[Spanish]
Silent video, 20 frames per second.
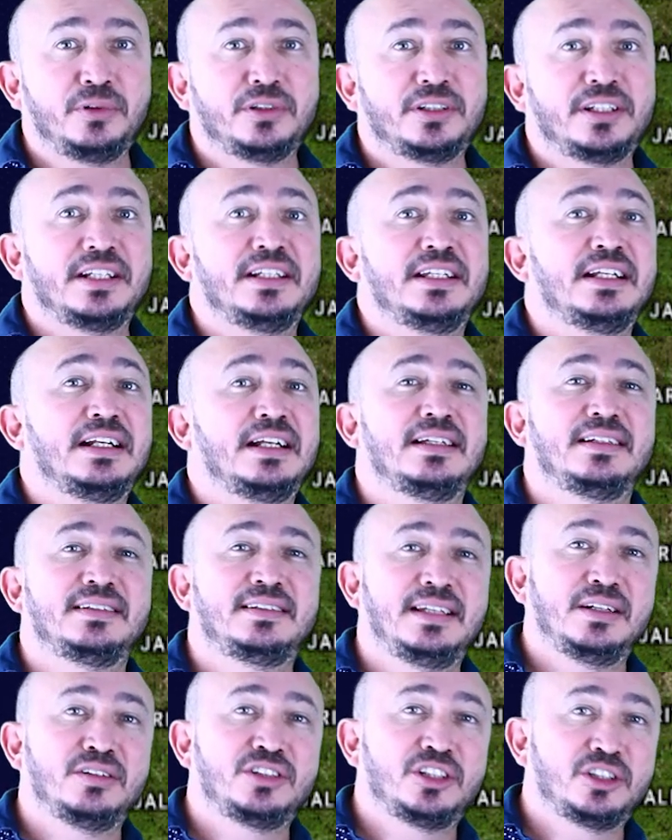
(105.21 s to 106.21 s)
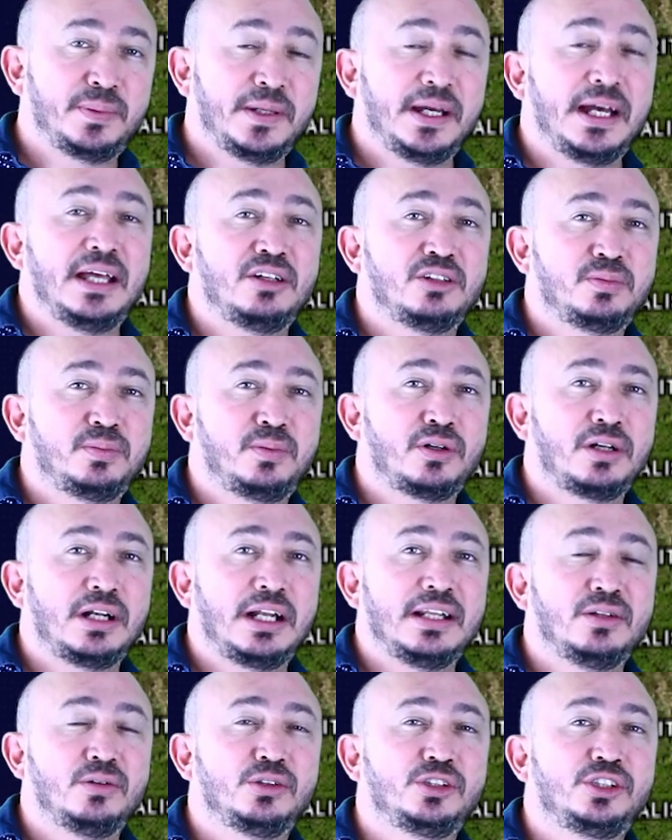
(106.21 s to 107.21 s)
pues genera cielos despejados por
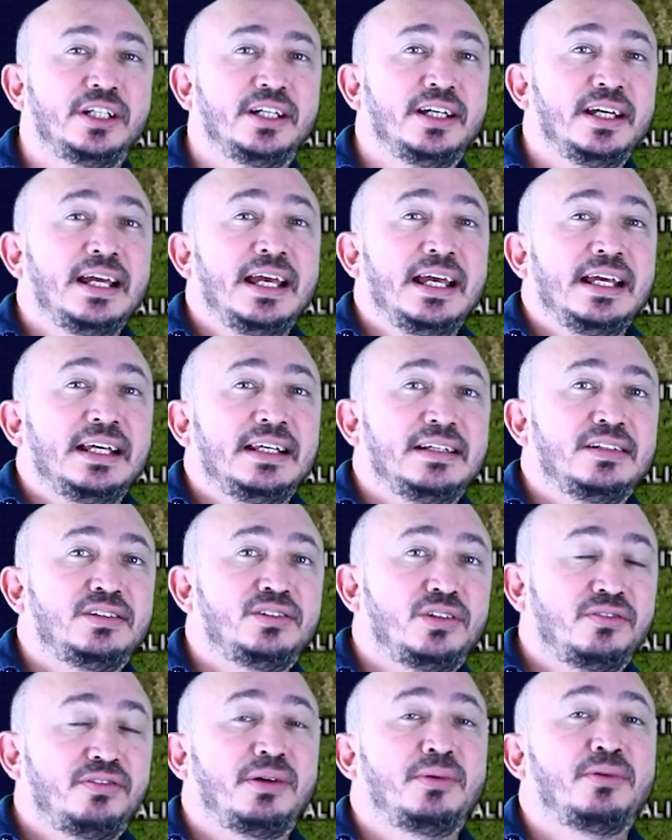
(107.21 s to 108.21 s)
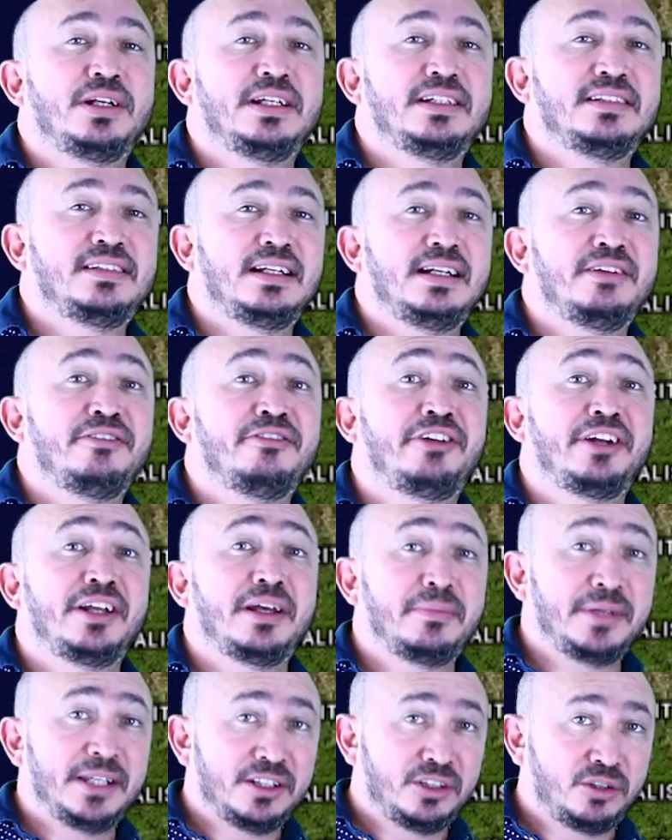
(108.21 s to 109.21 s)
la noche y esto favorece el
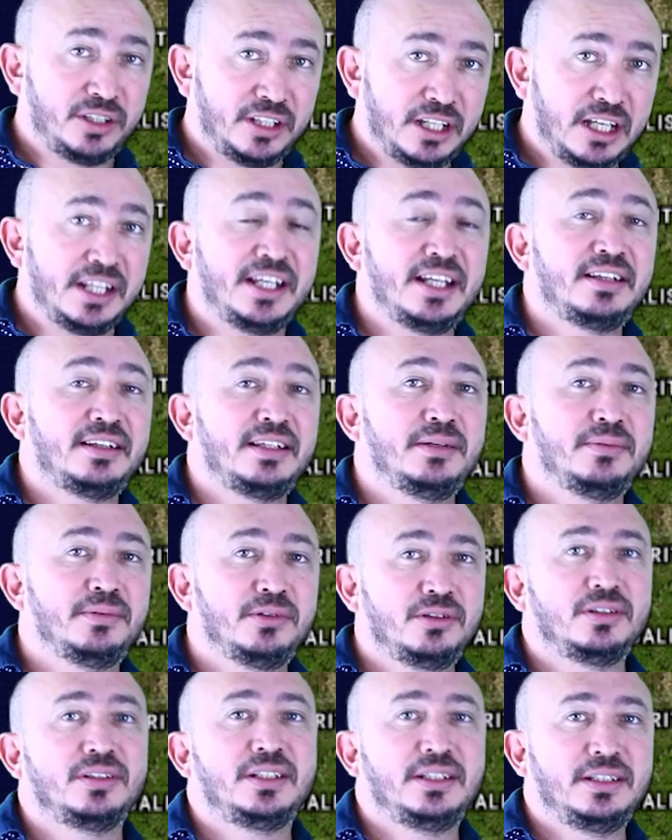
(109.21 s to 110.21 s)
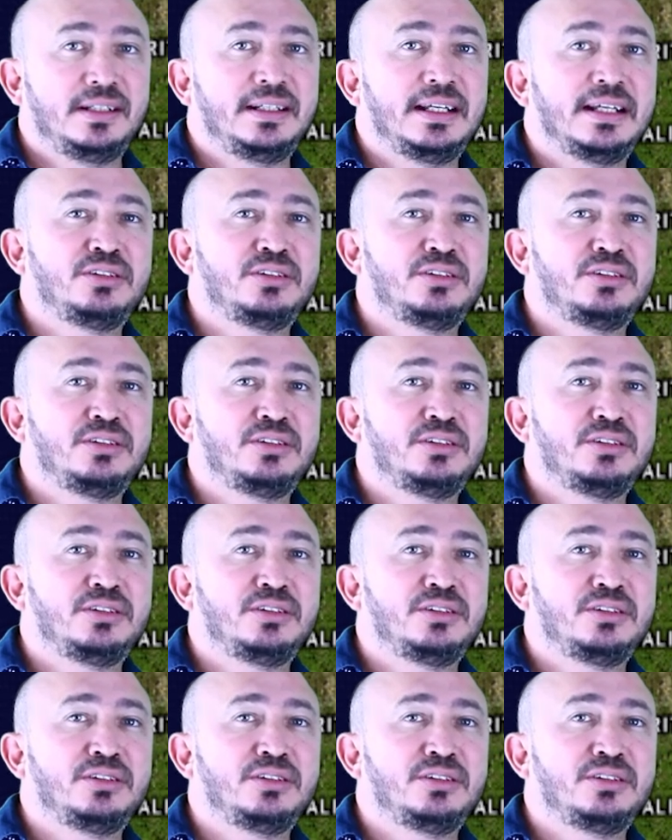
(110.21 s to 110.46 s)
enfriamiento radiativo y,